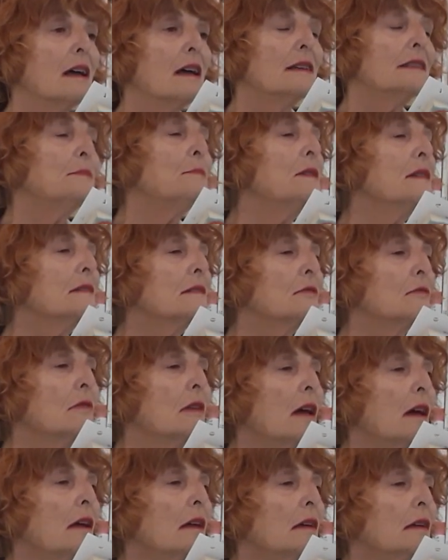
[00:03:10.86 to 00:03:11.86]
Est-ce bien
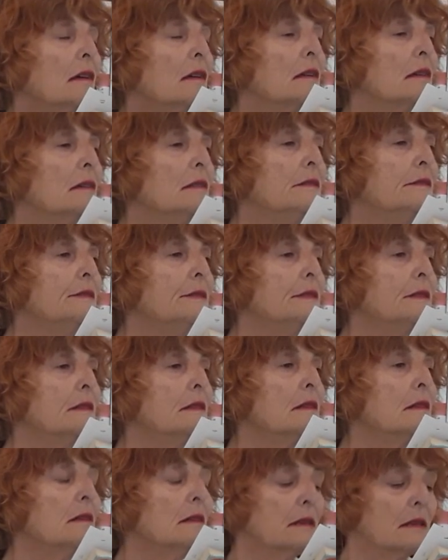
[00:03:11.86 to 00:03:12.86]
cela qu'il
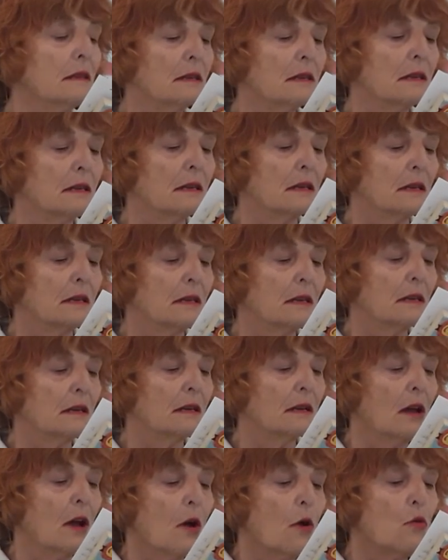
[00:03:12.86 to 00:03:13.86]
disait
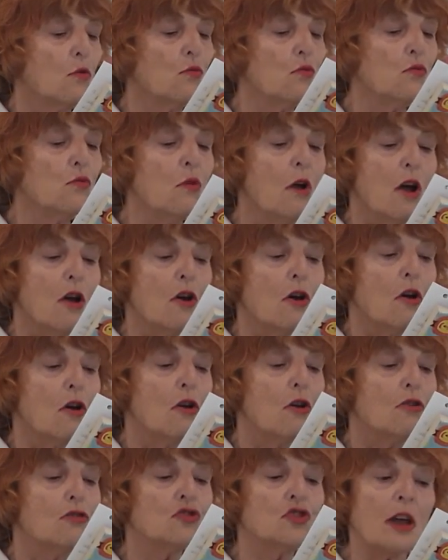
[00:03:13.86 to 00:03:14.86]
Ou
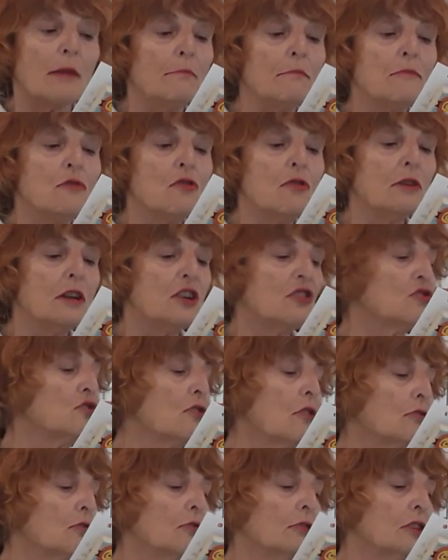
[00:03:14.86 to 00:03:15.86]
j'aime mieux les
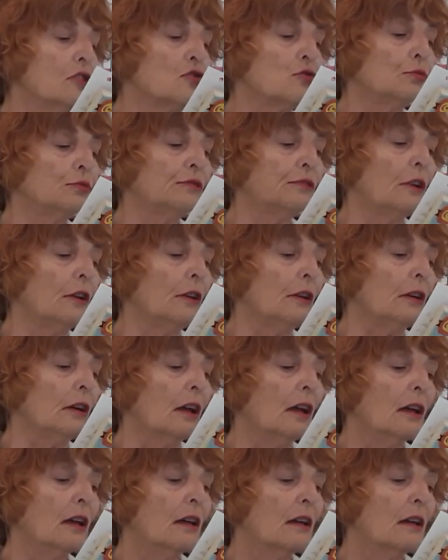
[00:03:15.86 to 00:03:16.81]
gens que les choux-fleurs